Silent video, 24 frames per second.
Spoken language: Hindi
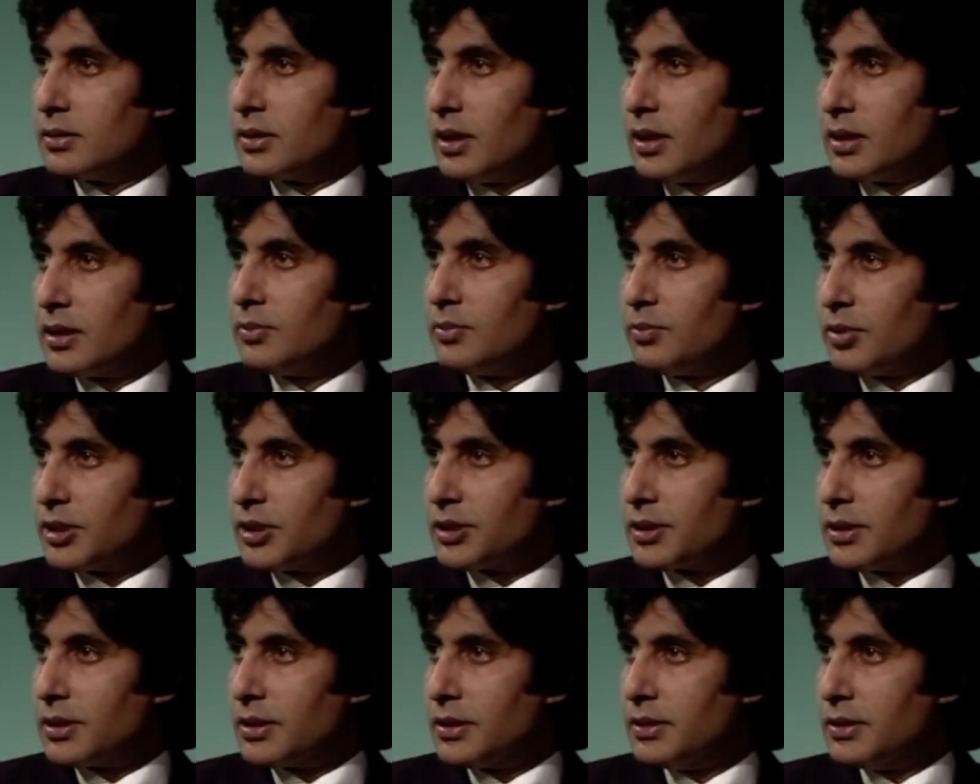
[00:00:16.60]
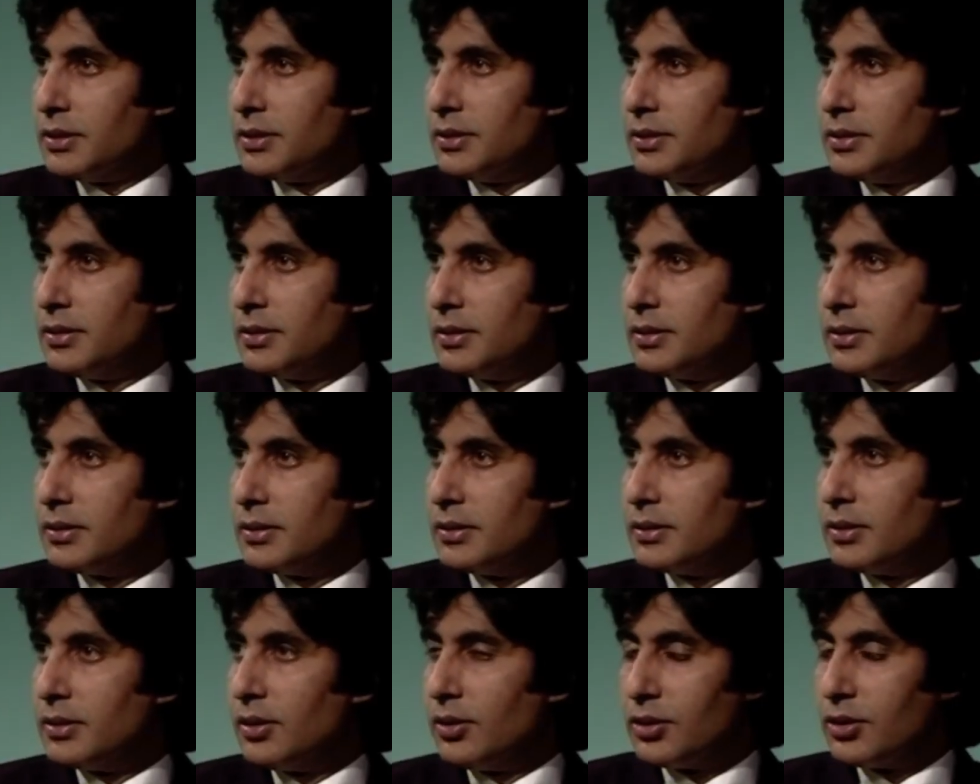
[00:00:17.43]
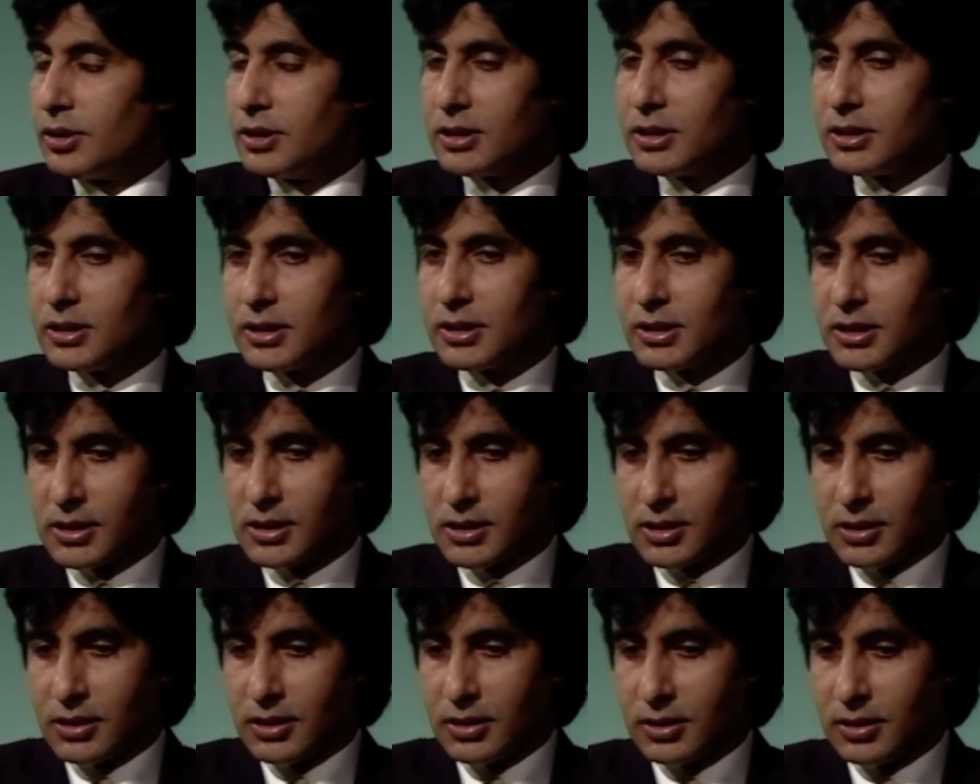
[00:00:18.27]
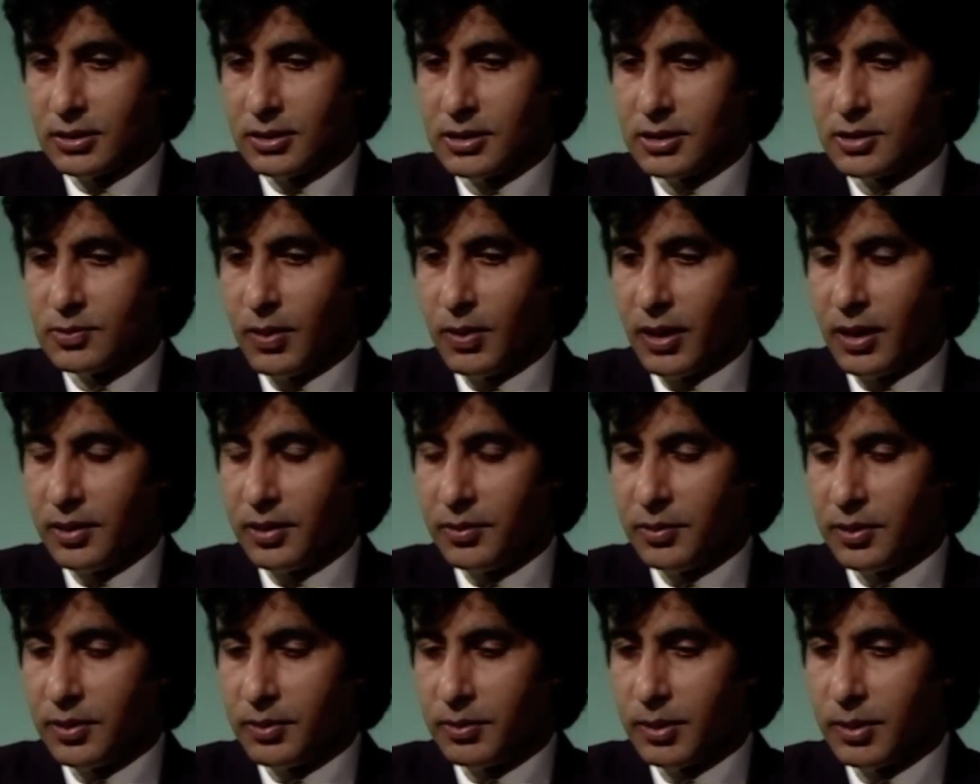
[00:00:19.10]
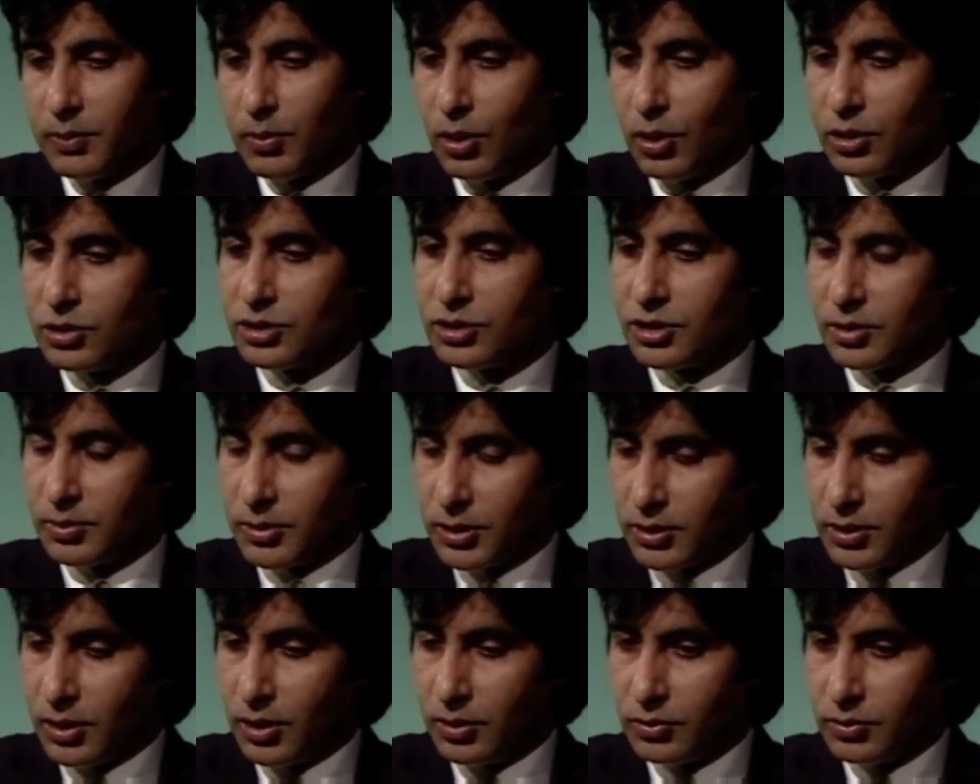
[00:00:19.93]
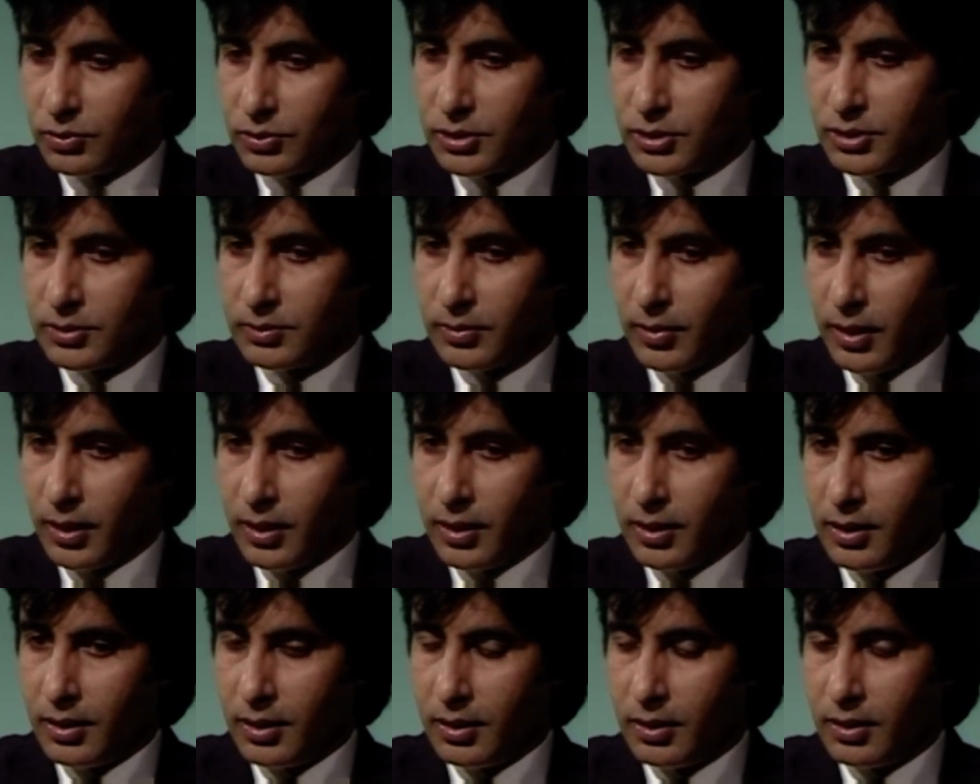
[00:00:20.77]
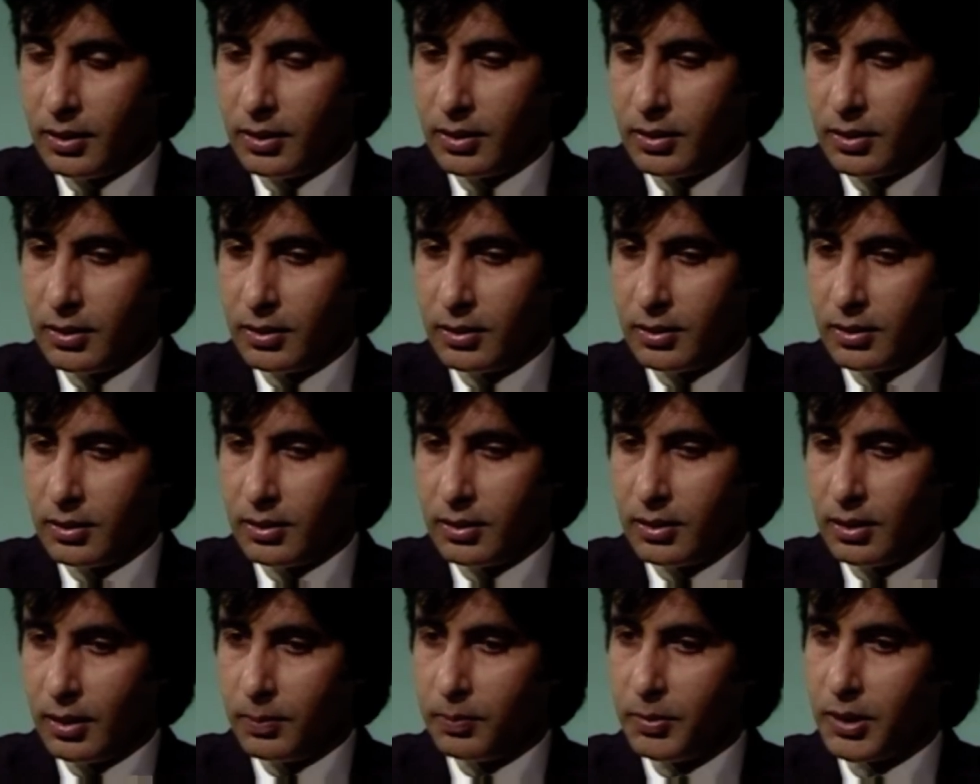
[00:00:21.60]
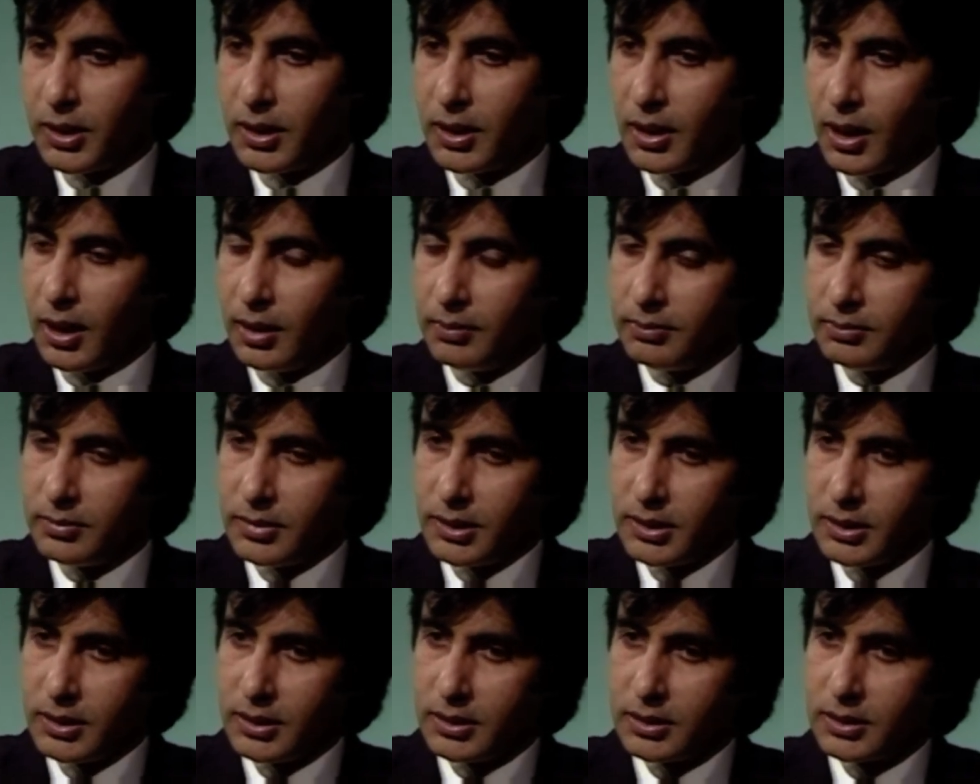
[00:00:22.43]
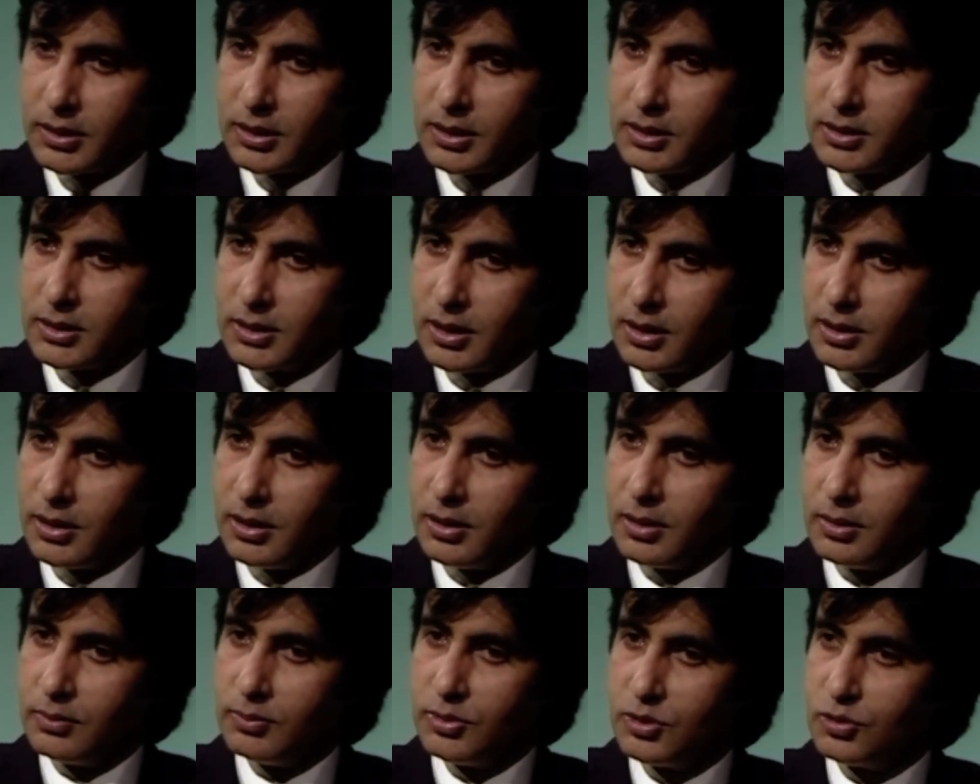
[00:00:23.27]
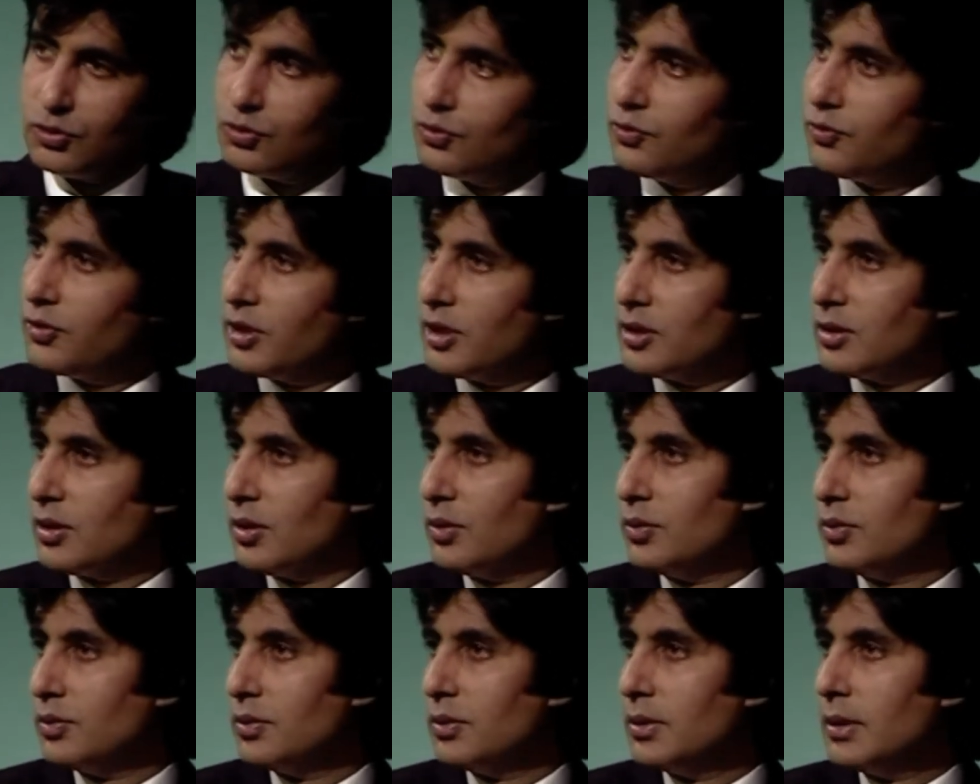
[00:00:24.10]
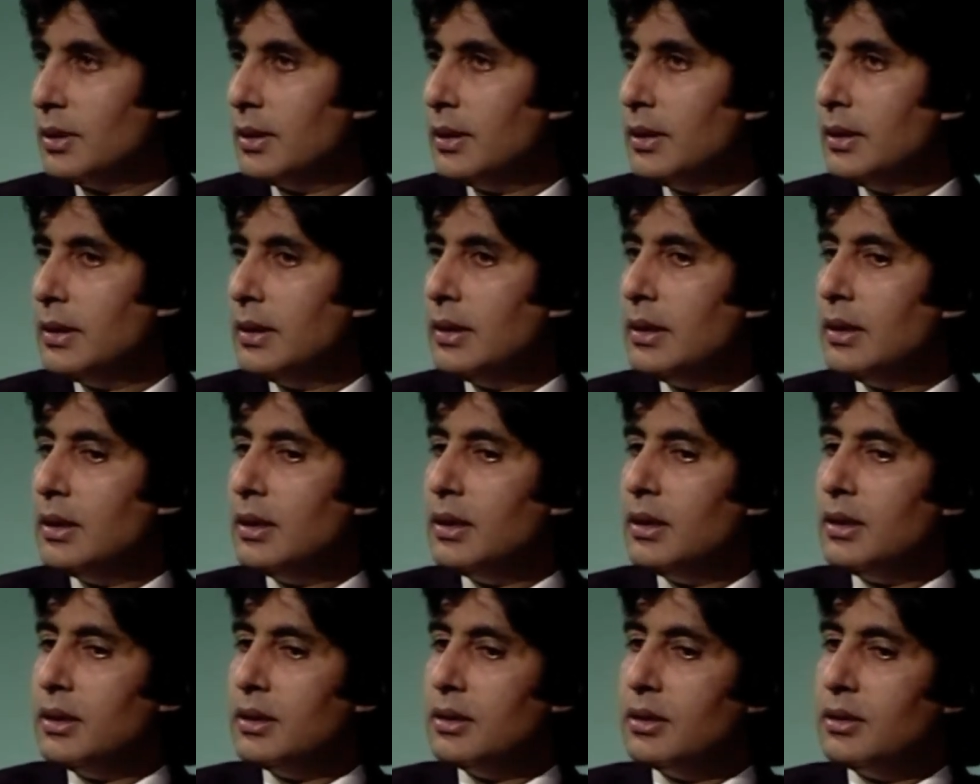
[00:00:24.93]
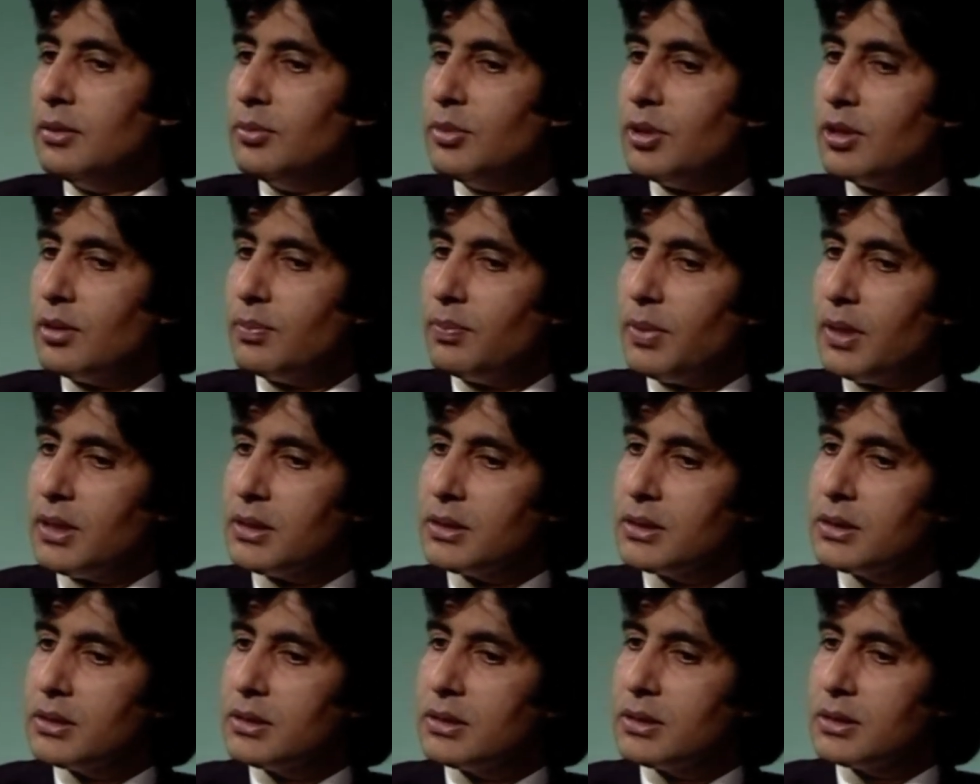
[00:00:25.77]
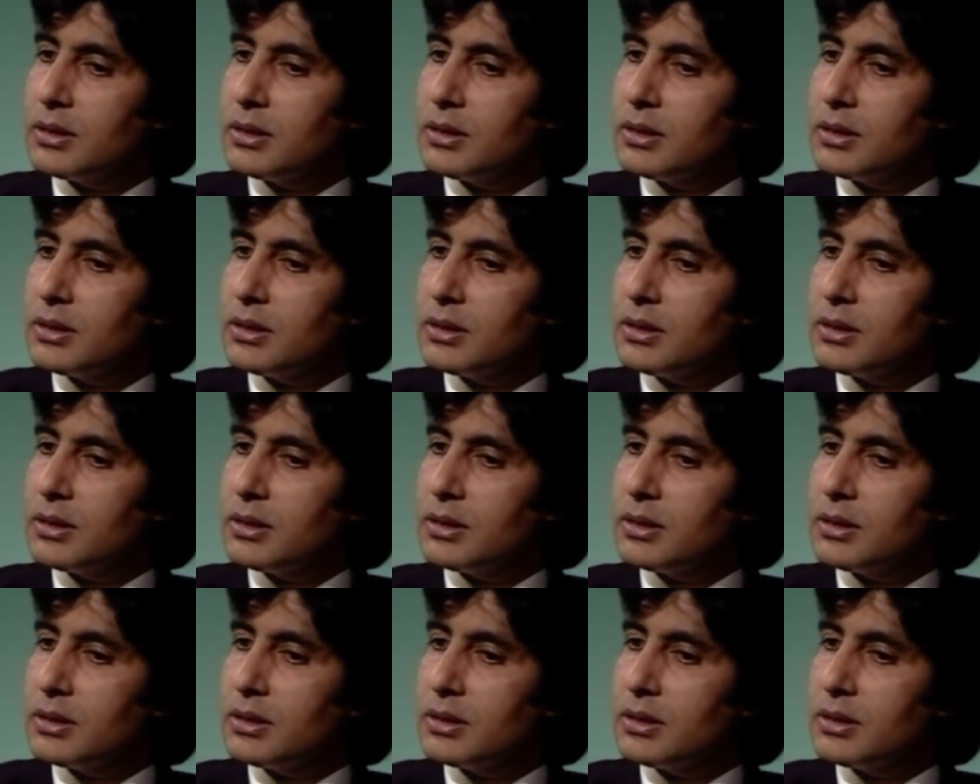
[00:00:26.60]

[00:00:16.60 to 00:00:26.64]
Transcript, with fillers: कठिन प्रश्न है और इस इस बारे में मैं बहुत शर्मिंदा हूँ कि मैं अपने काम में इतना ज़्यादा मसरूफ़ रहता हूँ कि मेरे पास